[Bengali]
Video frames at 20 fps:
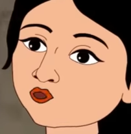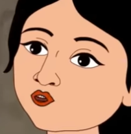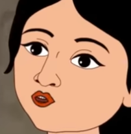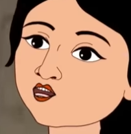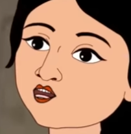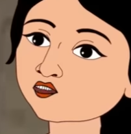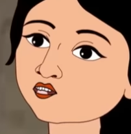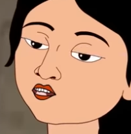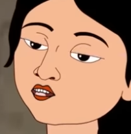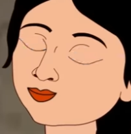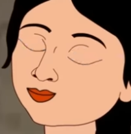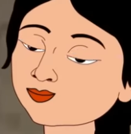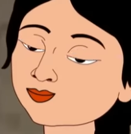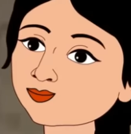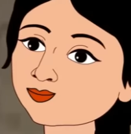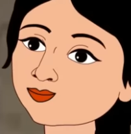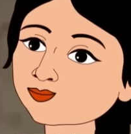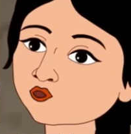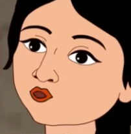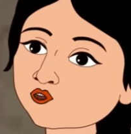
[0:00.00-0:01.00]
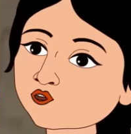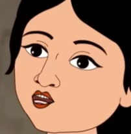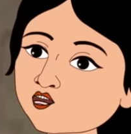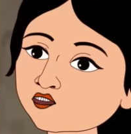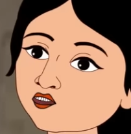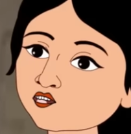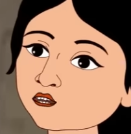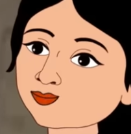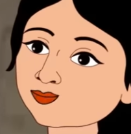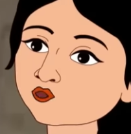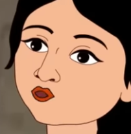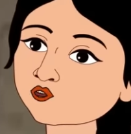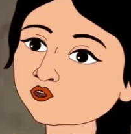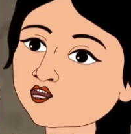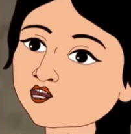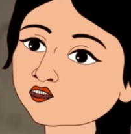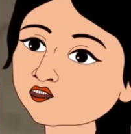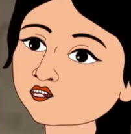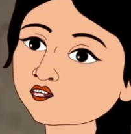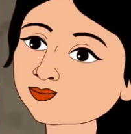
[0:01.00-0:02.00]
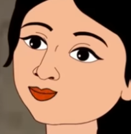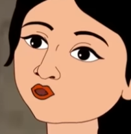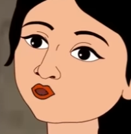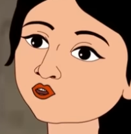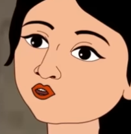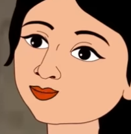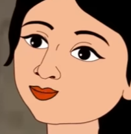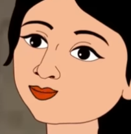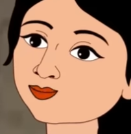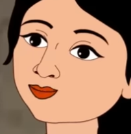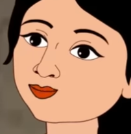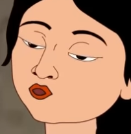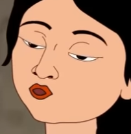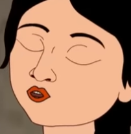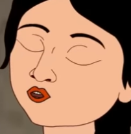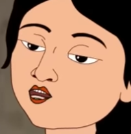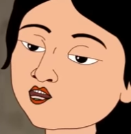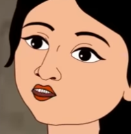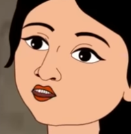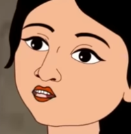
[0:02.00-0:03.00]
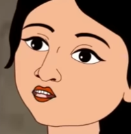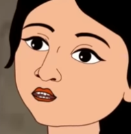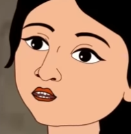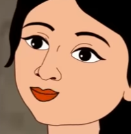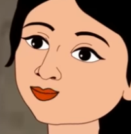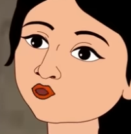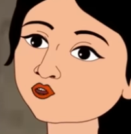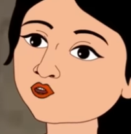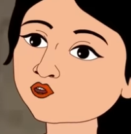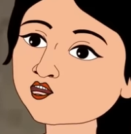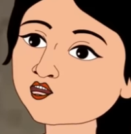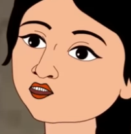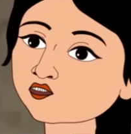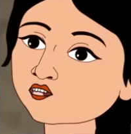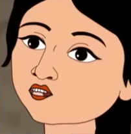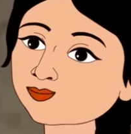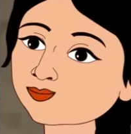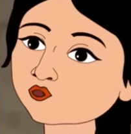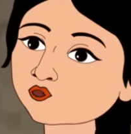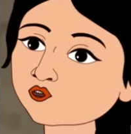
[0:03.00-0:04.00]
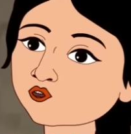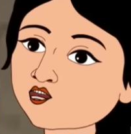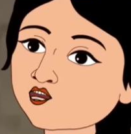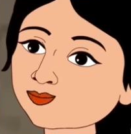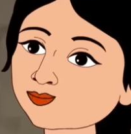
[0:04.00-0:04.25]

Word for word: বাবা আমার খুব খেতে পেয়েছে আমার একটু খেতে দেবে বাবা